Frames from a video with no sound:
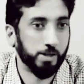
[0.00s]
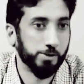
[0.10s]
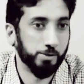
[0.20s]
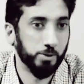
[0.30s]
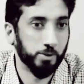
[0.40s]

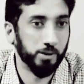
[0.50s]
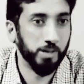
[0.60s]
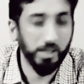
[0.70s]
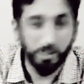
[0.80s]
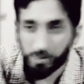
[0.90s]
এটাই তো
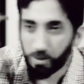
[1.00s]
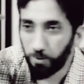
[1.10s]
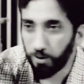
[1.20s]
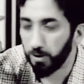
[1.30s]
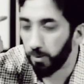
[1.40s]
আসলে ইস্তেকবার
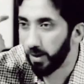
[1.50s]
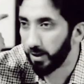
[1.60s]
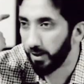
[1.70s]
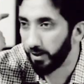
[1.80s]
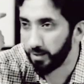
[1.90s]

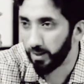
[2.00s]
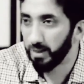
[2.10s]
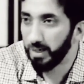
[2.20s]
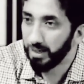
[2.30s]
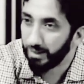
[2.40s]
অন্য সবার
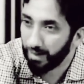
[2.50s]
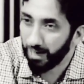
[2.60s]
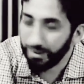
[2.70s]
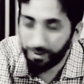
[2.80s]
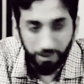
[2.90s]
থেকে বড়
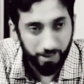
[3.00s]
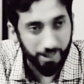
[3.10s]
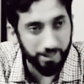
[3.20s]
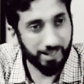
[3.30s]
হতে চাওয়া